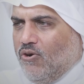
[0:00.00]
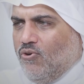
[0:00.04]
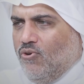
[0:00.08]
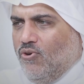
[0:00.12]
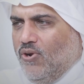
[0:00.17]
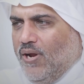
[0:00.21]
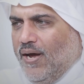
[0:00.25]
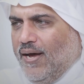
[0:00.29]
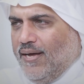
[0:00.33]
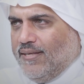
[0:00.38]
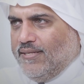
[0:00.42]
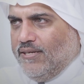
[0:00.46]

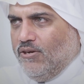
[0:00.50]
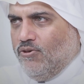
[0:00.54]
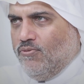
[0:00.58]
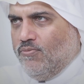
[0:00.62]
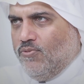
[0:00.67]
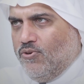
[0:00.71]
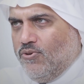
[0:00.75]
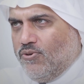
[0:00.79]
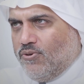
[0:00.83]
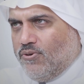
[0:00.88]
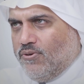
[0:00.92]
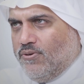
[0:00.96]
فكل هذه
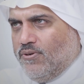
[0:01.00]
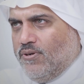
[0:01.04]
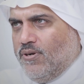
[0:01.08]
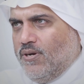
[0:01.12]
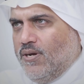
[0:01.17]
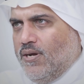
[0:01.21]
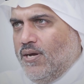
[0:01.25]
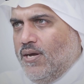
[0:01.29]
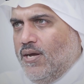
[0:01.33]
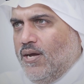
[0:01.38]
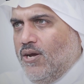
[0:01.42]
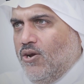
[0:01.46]
أمور
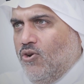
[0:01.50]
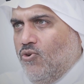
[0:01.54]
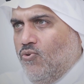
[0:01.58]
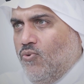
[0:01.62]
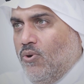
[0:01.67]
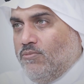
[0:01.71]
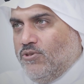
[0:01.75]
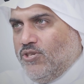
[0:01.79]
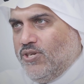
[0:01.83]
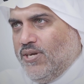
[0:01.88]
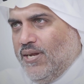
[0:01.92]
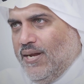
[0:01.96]

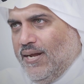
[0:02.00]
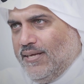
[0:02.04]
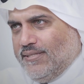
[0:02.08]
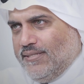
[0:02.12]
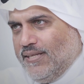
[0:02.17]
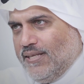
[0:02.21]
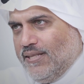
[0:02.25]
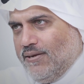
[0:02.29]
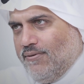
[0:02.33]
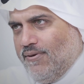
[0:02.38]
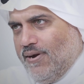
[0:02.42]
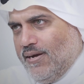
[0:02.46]

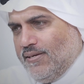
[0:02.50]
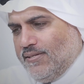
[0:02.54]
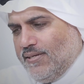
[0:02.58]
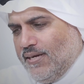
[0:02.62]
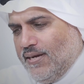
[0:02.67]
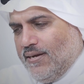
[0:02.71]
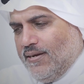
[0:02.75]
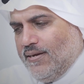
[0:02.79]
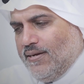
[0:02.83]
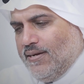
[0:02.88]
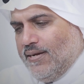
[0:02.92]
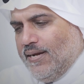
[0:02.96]
ومشكلات
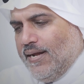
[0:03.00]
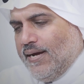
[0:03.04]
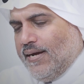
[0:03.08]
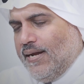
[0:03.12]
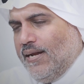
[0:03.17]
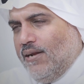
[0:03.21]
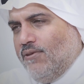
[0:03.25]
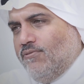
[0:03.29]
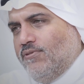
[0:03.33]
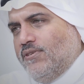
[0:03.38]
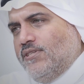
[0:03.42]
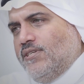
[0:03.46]
تتواصل
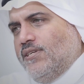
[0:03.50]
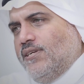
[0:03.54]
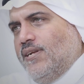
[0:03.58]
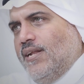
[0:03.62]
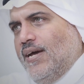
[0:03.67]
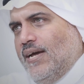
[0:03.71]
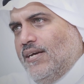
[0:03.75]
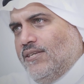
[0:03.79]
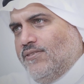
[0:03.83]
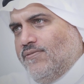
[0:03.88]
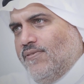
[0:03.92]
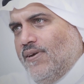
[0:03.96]
لكن لو نجي
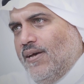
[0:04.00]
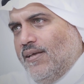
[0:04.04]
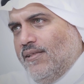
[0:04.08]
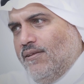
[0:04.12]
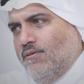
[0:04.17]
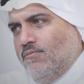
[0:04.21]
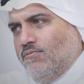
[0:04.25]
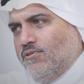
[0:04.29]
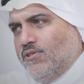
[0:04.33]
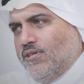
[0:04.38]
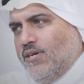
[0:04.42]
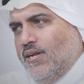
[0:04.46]
نلاحظ في هذه
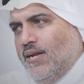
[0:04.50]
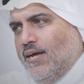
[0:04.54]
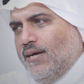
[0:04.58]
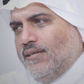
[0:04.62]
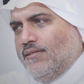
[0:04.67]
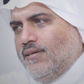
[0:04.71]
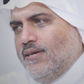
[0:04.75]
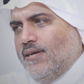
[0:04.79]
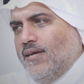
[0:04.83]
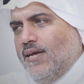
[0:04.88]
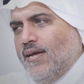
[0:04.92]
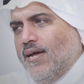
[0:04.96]

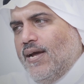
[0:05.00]
المشكلات